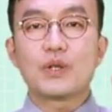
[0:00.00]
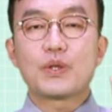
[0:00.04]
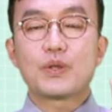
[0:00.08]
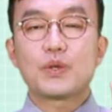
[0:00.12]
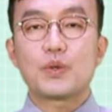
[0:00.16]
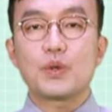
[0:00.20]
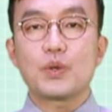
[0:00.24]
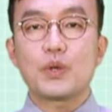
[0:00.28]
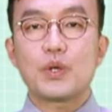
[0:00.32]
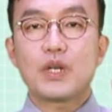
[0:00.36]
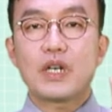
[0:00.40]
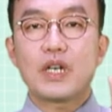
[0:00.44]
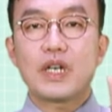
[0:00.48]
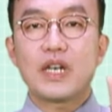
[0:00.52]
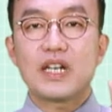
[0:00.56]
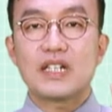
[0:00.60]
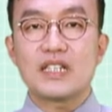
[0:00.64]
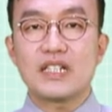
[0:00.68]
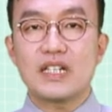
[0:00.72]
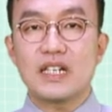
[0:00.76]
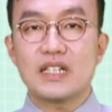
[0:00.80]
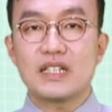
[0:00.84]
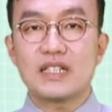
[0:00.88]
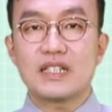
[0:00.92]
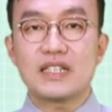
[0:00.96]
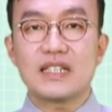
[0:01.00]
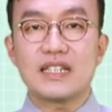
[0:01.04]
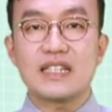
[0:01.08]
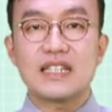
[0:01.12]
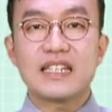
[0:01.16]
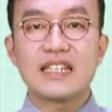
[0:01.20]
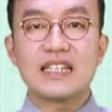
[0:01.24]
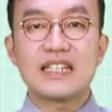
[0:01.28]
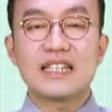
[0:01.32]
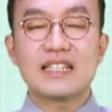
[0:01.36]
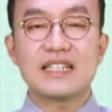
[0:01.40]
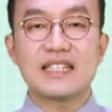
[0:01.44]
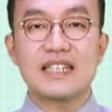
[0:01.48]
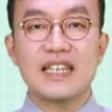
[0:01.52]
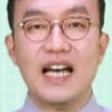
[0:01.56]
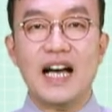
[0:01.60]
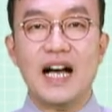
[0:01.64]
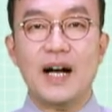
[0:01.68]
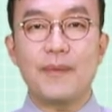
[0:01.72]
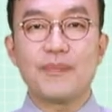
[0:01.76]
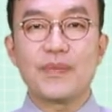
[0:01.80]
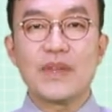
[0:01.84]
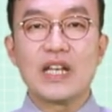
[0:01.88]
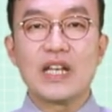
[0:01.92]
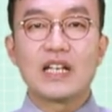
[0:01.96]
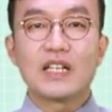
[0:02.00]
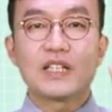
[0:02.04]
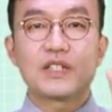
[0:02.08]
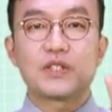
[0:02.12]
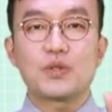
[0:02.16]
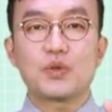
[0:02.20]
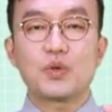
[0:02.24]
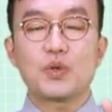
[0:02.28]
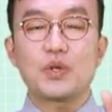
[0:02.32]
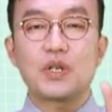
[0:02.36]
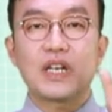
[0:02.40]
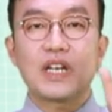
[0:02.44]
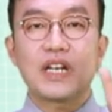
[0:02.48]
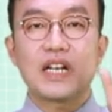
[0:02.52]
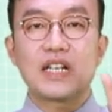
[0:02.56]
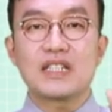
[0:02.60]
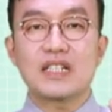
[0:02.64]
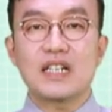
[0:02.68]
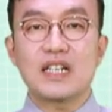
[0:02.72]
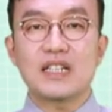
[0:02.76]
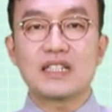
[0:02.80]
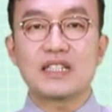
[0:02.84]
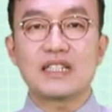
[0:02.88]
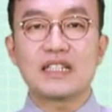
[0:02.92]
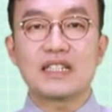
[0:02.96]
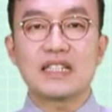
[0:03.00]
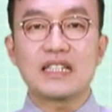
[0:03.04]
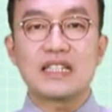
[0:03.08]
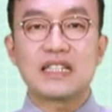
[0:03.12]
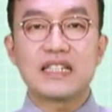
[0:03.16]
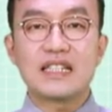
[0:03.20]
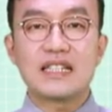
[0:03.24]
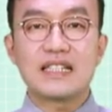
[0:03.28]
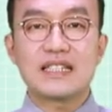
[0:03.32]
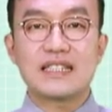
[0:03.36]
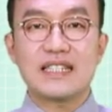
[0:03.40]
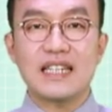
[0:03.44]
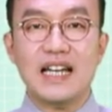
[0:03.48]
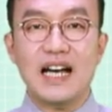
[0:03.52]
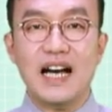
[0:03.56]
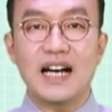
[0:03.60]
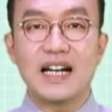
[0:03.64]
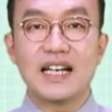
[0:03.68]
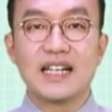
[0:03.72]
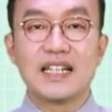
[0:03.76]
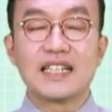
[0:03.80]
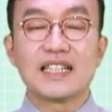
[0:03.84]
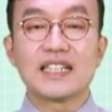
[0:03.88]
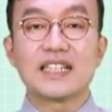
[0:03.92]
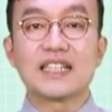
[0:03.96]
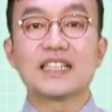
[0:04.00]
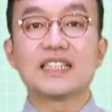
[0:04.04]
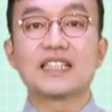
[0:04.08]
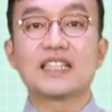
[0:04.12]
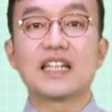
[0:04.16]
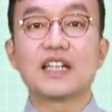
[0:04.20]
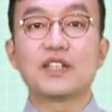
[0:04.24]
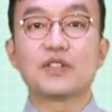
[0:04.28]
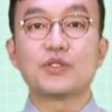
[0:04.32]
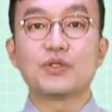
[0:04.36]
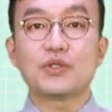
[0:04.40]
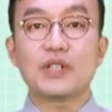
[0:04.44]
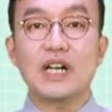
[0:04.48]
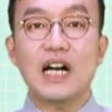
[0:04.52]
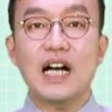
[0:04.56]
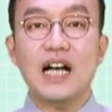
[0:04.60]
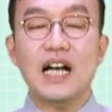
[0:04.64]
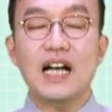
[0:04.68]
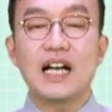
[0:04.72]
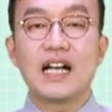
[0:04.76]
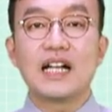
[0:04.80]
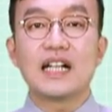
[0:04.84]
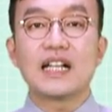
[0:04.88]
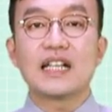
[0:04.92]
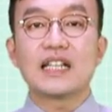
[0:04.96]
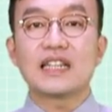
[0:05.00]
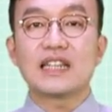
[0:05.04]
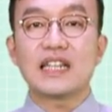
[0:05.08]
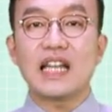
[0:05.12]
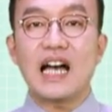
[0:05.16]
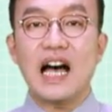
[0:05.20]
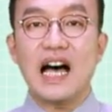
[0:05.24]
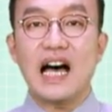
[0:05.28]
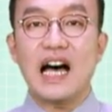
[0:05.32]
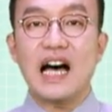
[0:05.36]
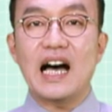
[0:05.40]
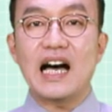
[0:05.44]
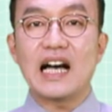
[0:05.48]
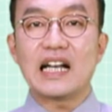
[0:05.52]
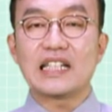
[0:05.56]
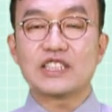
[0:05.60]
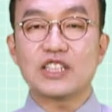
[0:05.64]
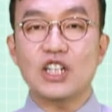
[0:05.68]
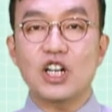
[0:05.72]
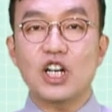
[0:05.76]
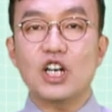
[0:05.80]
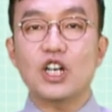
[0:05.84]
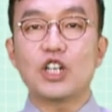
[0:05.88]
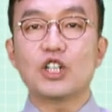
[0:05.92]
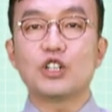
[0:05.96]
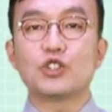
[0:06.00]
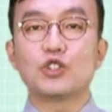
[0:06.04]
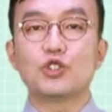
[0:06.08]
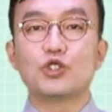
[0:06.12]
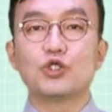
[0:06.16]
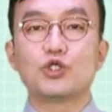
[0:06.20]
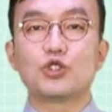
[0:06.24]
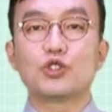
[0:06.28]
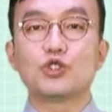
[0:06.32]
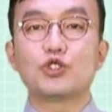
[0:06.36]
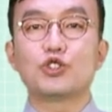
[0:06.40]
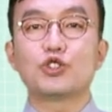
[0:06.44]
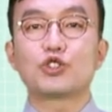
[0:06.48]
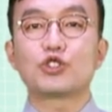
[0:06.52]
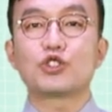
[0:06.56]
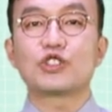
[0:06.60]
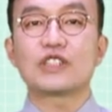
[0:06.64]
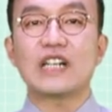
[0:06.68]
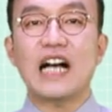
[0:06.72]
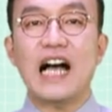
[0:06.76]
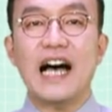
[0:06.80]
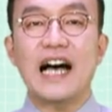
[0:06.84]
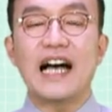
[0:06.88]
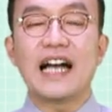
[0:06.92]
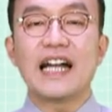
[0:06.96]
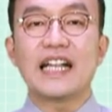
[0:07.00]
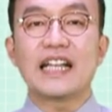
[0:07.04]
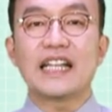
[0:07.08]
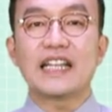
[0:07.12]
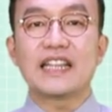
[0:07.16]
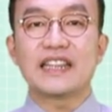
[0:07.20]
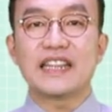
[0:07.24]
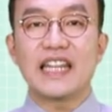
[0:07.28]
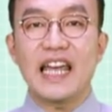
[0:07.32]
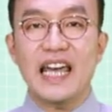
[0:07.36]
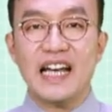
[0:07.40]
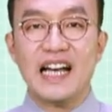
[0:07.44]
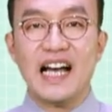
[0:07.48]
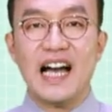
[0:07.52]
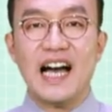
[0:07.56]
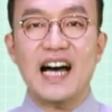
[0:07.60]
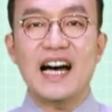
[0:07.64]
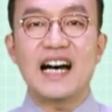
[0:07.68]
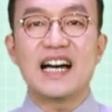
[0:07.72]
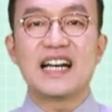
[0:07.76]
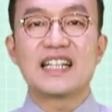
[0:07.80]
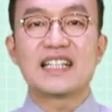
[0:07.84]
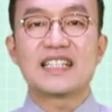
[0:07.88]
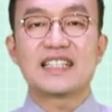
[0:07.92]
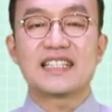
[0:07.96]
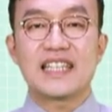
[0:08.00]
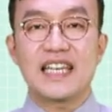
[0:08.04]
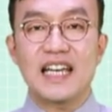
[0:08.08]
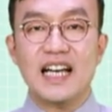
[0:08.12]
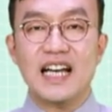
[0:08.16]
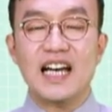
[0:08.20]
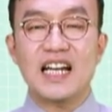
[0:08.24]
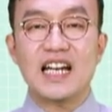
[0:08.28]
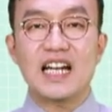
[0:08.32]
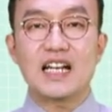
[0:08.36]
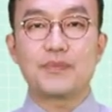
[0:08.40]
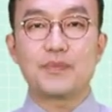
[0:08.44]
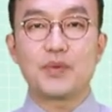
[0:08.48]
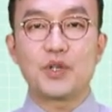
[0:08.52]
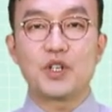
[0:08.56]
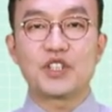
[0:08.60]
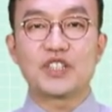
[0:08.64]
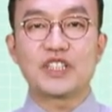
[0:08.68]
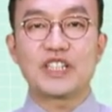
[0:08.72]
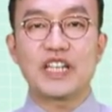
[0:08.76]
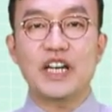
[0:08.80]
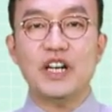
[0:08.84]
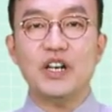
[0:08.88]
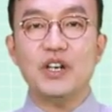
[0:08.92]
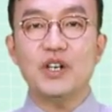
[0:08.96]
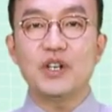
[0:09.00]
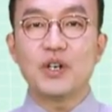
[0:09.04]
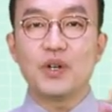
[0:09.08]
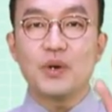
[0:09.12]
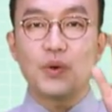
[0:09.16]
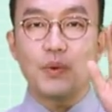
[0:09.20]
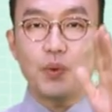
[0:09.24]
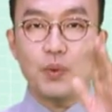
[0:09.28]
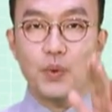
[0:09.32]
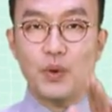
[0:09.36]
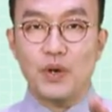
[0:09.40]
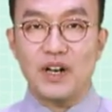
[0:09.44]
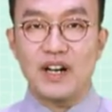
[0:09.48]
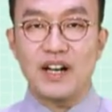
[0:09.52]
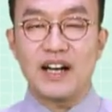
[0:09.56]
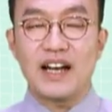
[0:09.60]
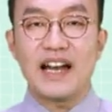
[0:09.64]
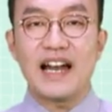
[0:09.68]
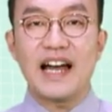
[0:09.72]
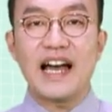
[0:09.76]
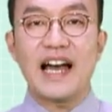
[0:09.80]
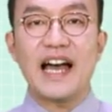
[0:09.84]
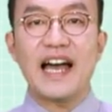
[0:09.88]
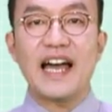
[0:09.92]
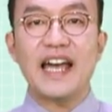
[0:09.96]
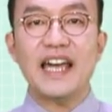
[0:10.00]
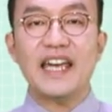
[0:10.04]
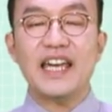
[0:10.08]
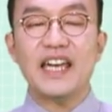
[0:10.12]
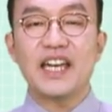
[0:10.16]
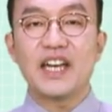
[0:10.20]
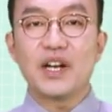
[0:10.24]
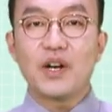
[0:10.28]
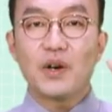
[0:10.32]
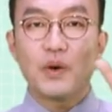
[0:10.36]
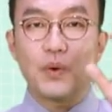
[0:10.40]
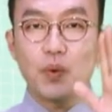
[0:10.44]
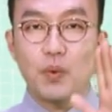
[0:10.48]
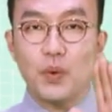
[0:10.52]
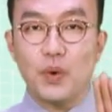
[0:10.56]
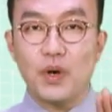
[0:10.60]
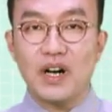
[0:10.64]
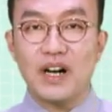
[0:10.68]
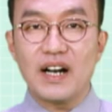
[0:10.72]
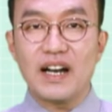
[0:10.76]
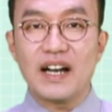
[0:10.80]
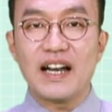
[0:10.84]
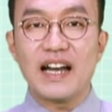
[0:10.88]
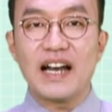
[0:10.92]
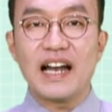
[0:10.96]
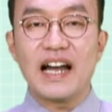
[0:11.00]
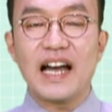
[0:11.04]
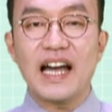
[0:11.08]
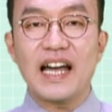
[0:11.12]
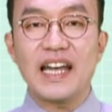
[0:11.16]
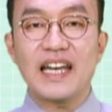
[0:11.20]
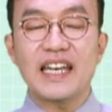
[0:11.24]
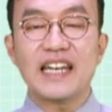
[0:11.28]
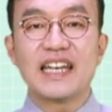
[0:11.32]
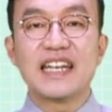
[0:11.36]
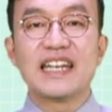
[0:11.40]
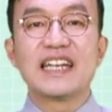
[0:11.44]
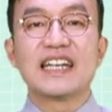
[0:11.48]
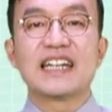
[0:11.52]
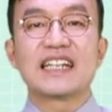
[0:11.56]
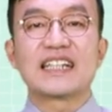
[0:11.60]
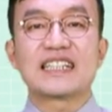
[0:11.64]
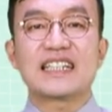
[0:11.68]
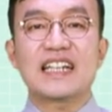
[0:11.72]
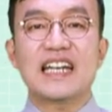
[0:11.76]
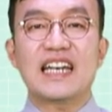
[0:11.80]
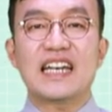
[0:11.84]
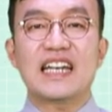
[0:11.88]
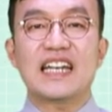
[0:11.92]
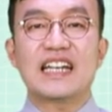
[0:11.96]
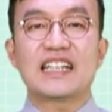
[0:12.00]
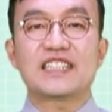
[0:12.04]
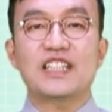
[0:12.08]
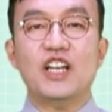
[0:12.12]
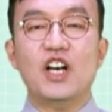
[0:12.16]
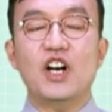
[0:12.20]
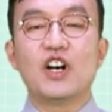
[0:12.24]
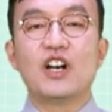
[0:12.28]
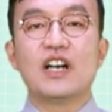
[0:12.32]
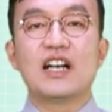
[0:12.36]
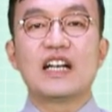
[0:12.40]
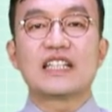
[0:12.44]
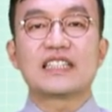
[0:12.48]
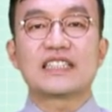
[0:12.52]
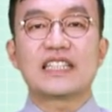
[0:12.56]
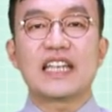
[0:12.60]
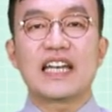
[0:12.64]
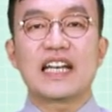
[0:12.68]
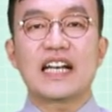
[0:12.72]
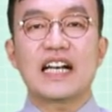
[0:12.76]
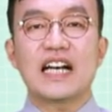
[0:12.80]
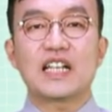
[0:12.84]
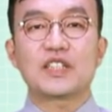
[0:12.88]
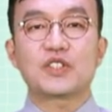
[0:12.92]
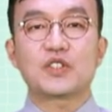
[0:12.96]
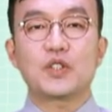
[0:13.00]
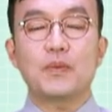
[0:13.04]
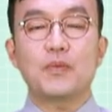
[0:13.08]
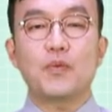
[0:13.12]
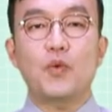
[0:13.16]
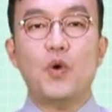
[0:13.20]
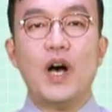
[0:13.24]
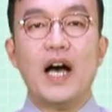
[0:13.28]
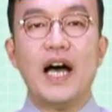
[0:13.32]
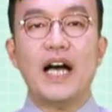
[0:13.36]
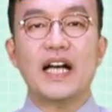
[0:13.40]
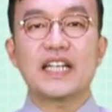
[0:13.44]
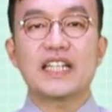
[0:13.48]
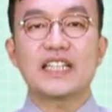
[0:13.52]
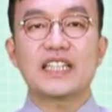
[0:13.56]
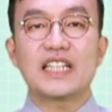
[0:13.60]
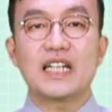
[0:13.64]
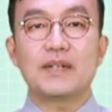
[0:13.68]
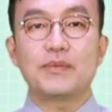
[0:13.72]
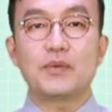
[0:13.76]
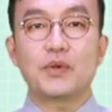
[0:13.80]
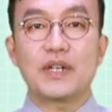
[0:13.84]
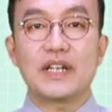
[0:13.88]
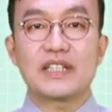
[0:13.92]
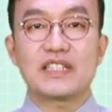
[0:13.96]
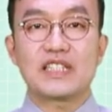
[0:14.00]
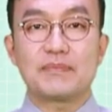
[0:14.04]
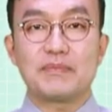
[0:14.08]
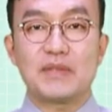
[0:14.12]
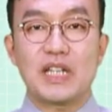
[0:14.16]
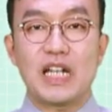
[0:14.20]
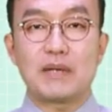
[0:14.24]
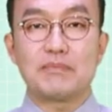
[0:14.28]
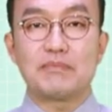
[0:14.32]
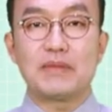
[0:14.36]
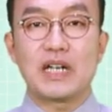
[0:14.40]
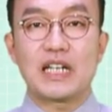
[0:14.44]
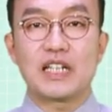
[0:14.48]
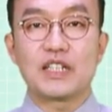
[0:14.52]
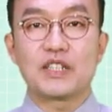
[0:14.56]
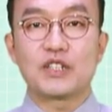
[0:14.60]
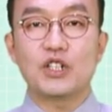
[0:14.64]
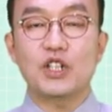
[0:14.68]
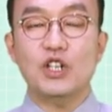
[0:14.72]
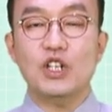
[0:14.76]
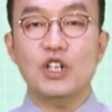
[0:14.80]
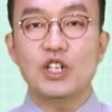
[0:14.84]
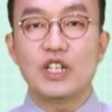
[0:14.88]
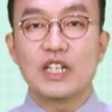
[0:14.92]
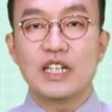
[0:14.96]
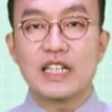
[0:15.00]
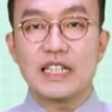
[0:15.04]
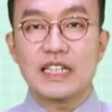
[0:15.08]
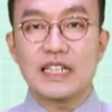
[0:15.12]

최른 이샤 최른 이샤 근데 누가 나, 저, 누구누구가 내가, 제가라는 표현이네요. 원래, 원래. 그래서 제가 좀 확인해 보겠습니다 말은요.